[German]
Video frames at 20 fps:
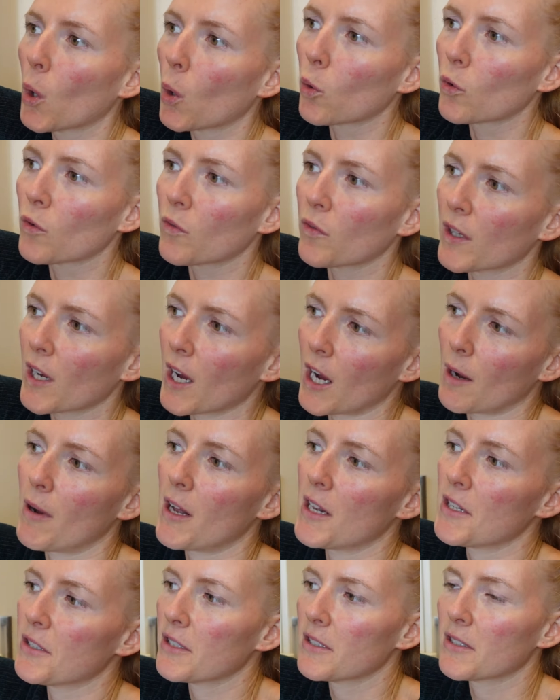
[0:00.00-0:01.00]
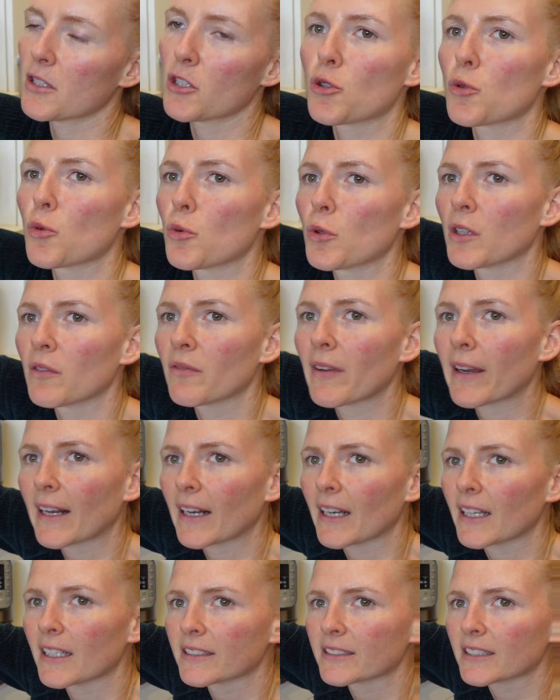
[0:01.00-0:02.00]
Und wir haben halt diese schönen
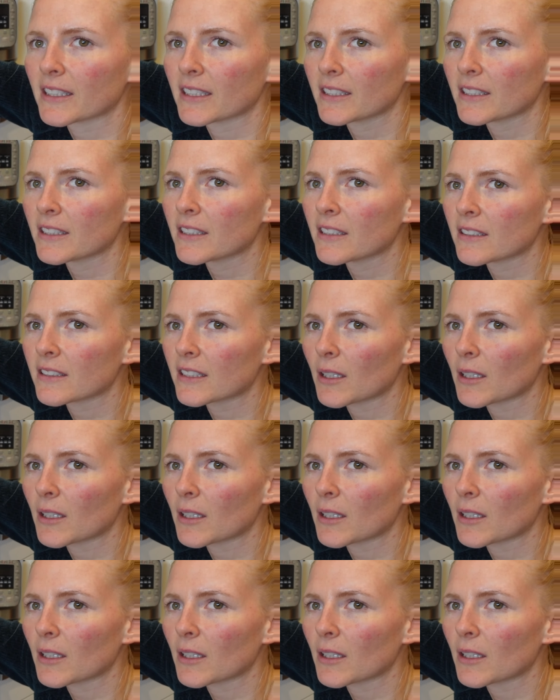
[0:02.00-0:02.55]
Weggläser hier.